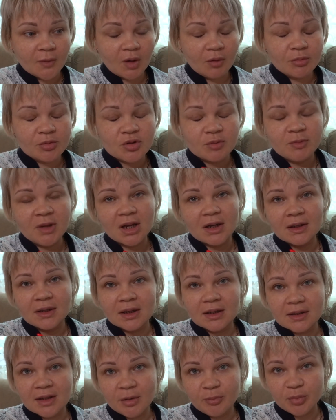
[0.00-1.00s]
В общем, я
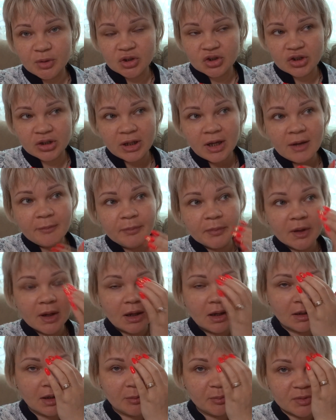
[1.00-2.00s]
когда к ней пришла,
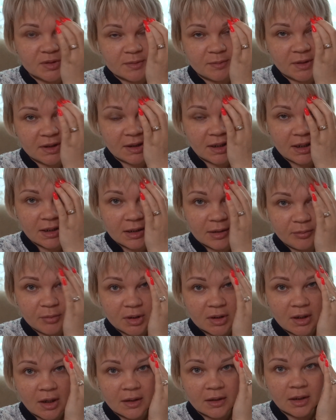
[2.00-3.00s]
она посмотрела меня,